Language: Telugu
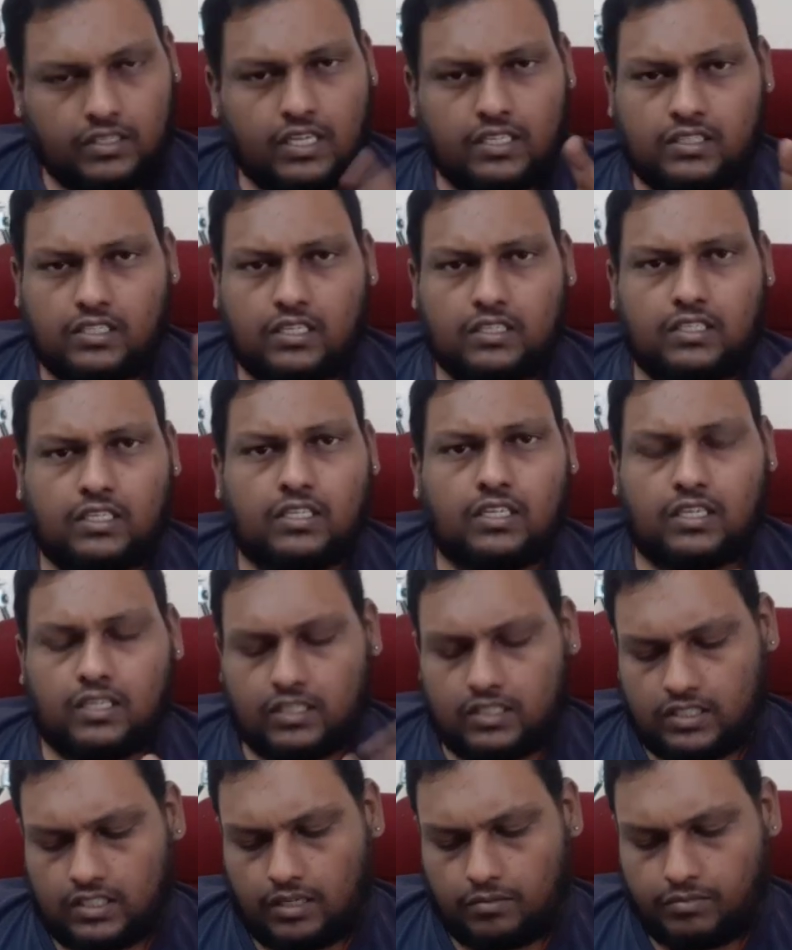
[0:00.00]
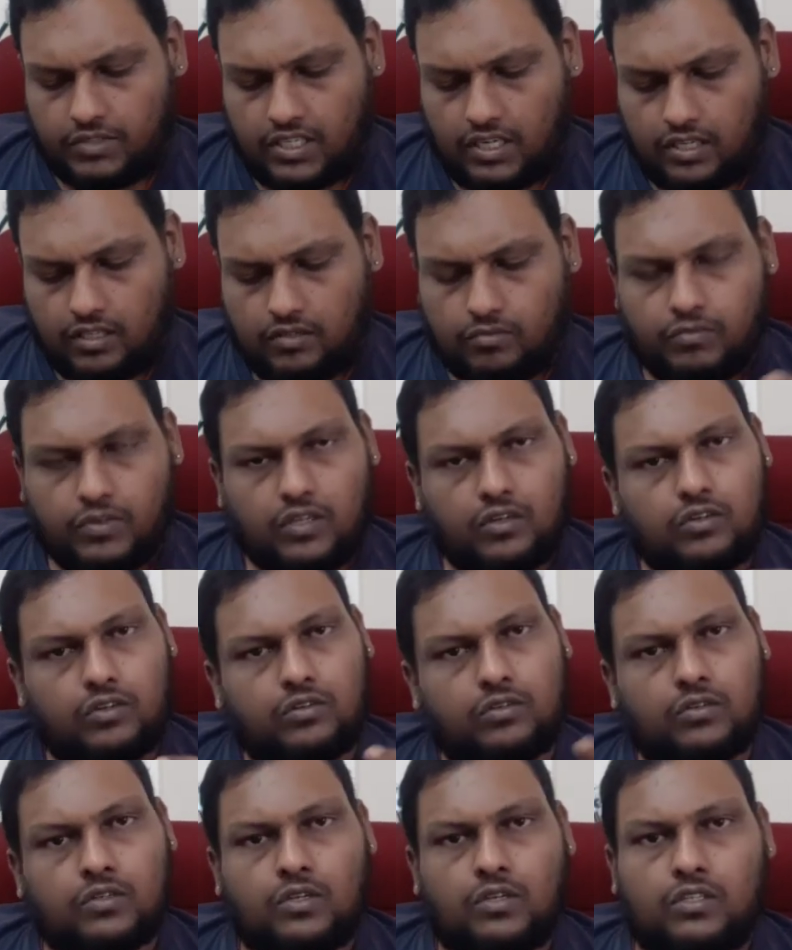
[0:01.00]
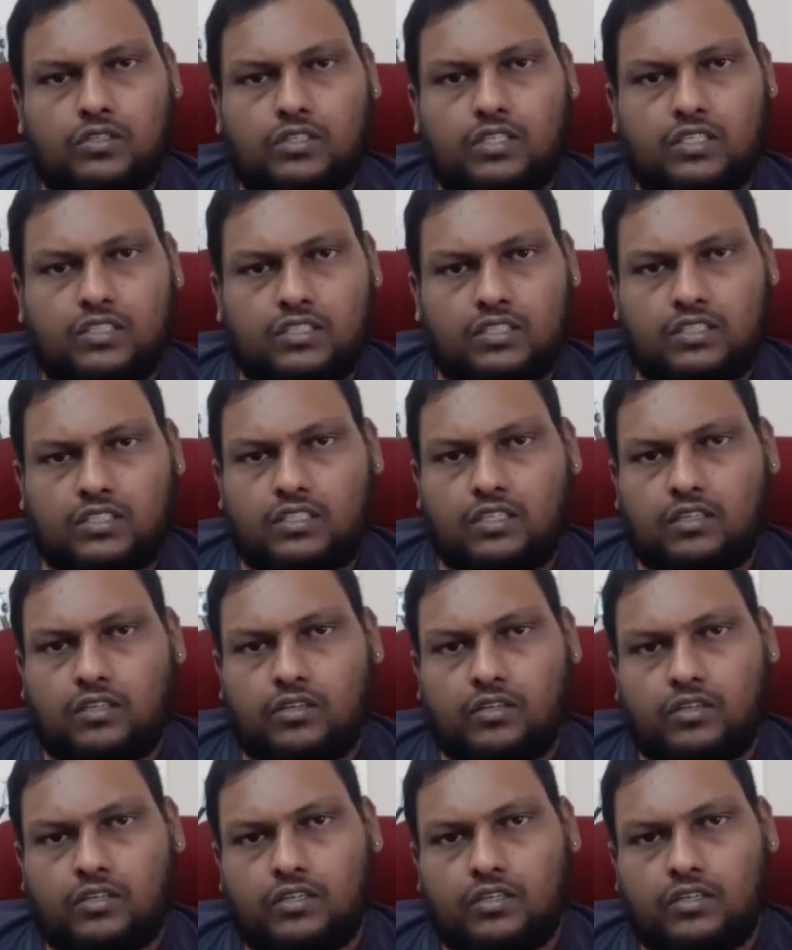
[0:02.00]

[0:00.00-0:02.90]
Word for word: సెన్సార్స్ అయితే కనుక స్కిప్ చేయలేదు మీరు త్రీ సిక్స్టీ